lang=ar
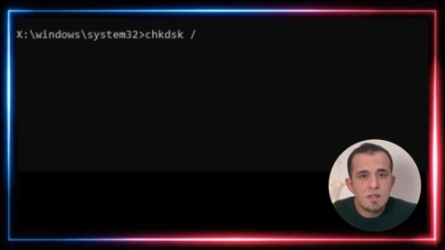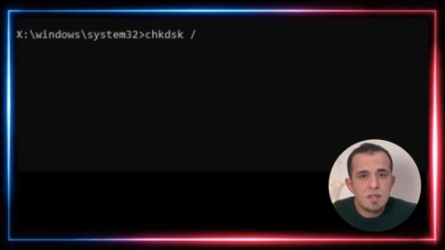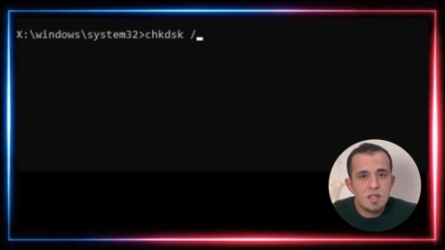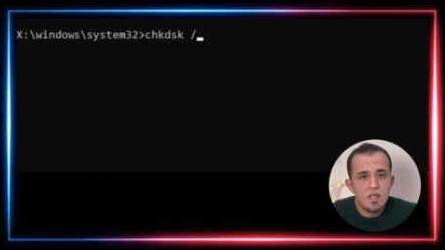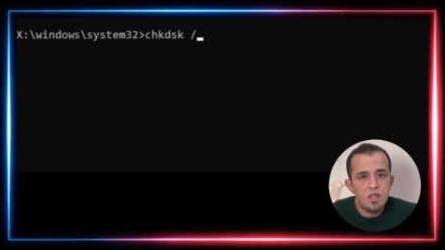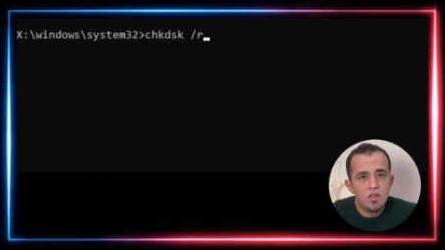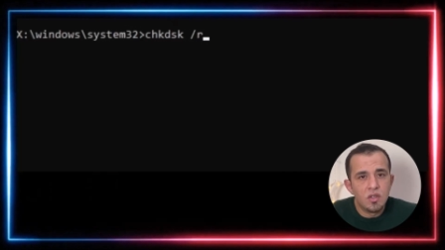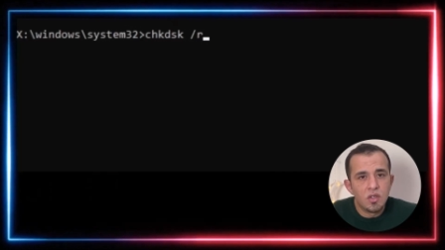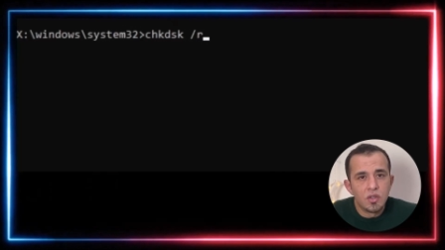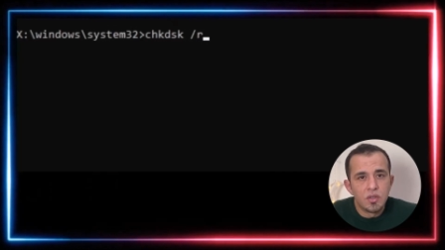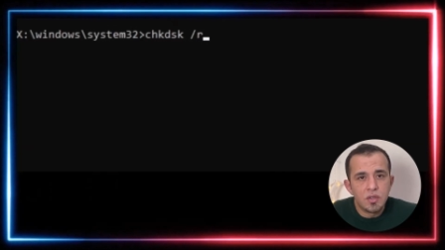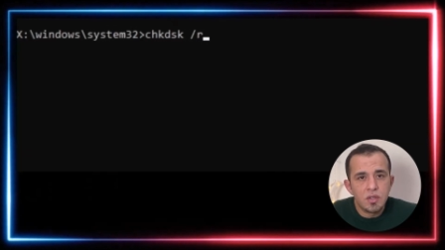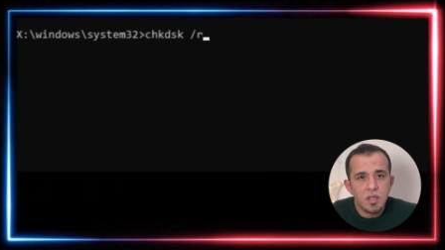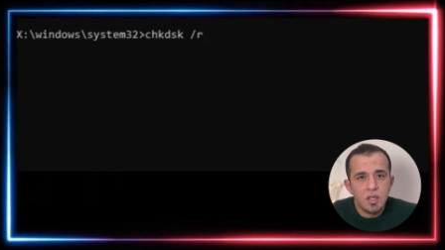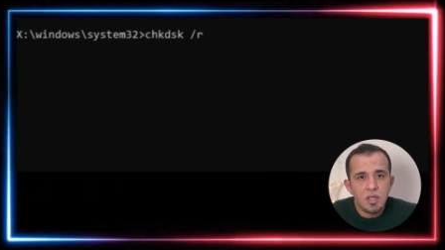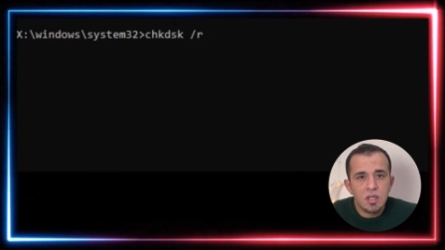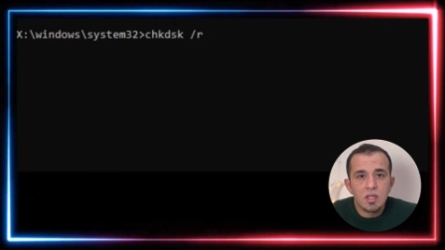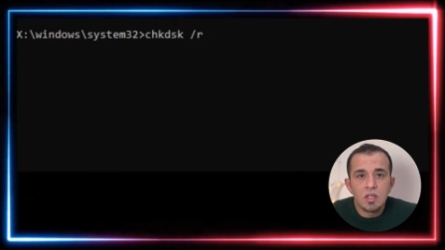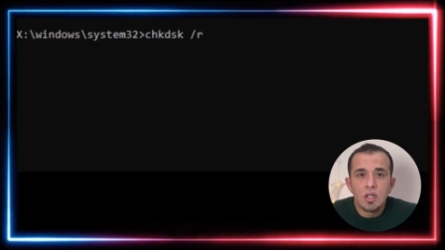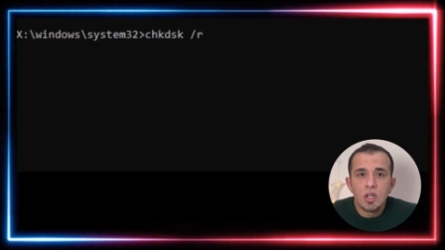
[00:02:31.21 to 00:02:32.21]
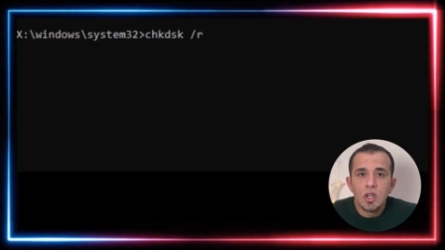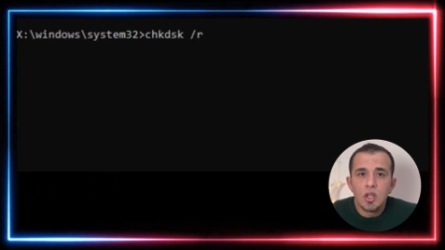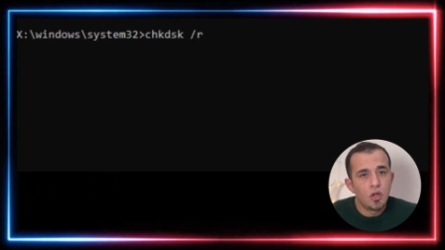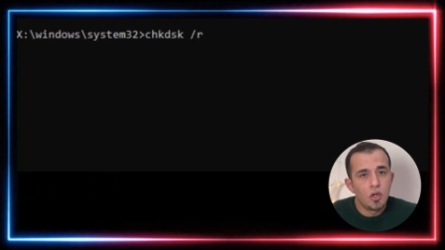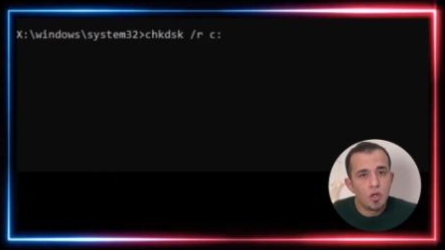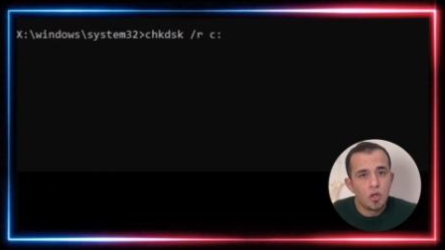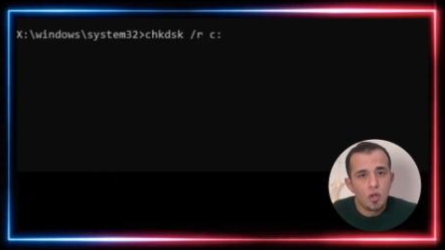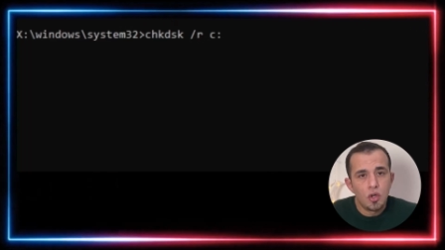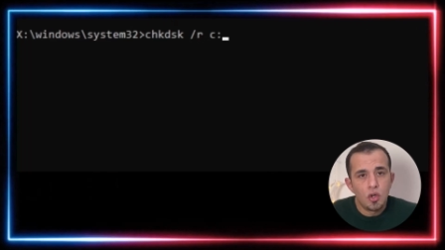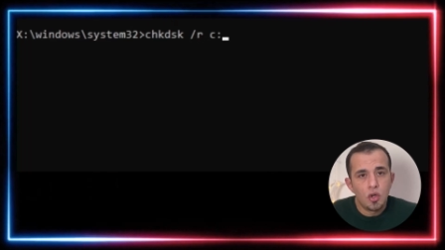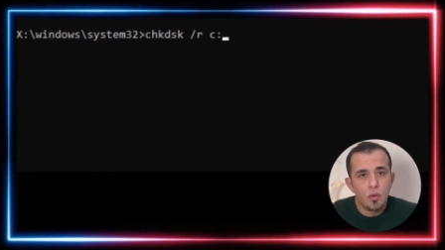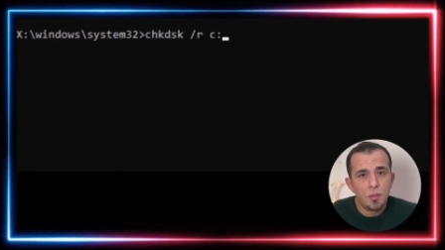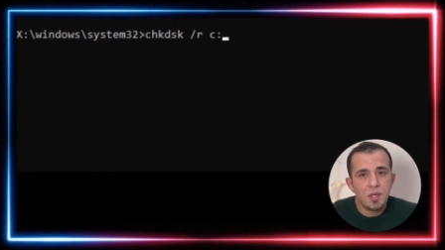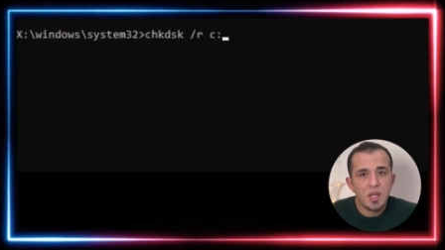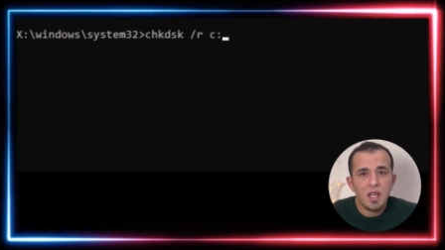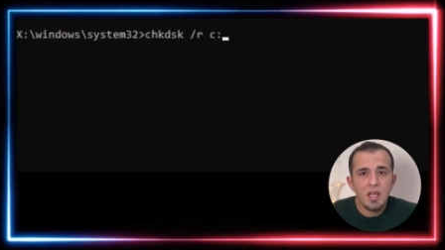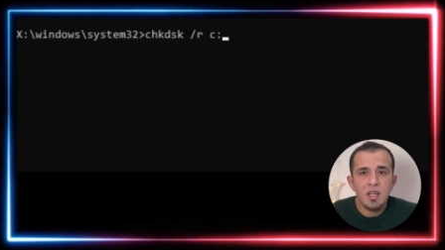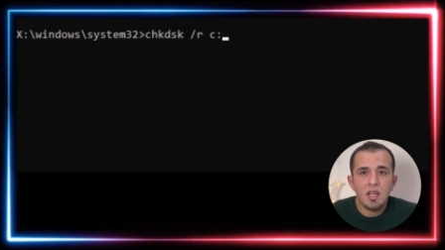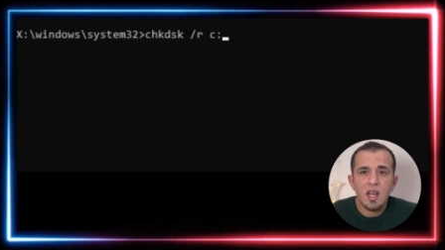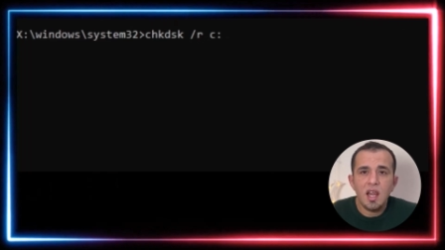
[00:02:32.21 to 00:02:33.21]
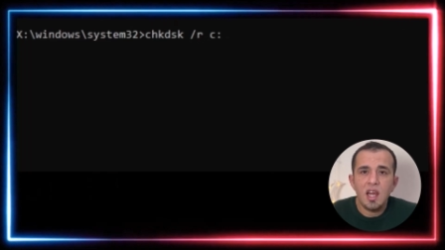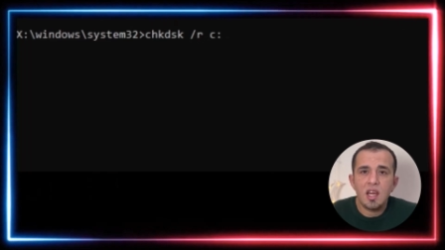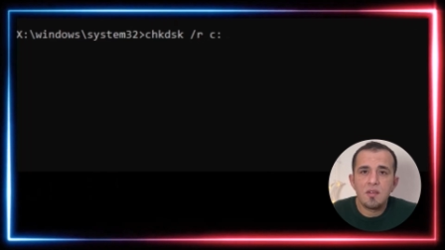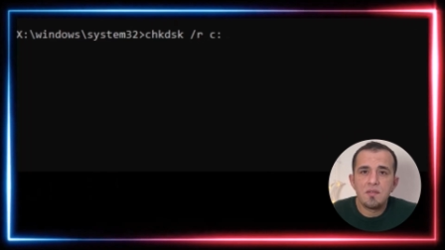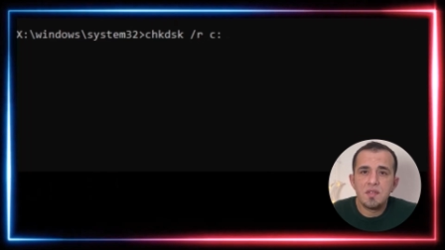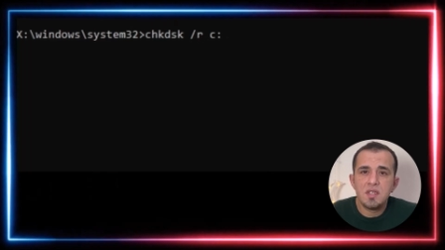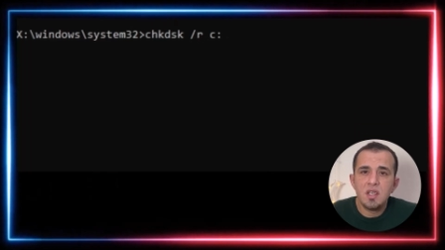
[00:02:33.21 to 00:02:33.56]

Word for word: C نقطتين وبتغير الحرف